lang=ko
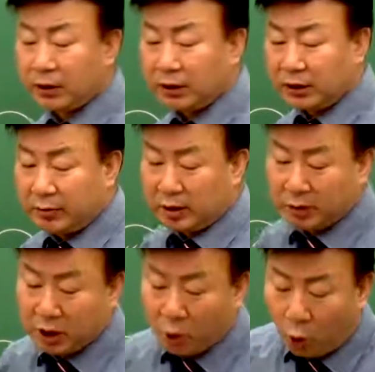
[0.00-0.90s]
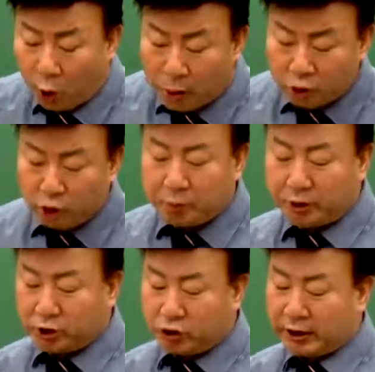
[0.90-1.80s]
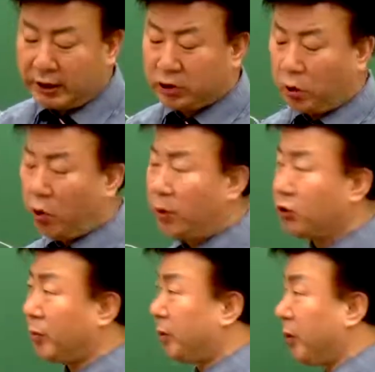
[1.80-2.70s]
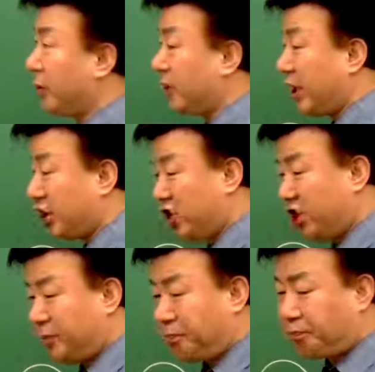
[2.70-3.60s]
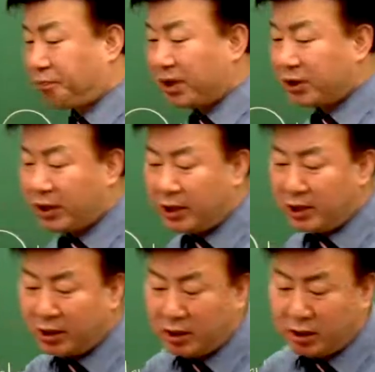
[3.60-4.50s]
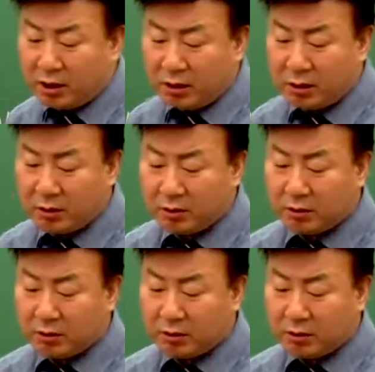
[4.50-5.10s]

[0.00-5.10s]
그 다음에 여러분, 5번, 6번이 중요하죠. 5번, 6번. 별표 3개 시뻘겋게.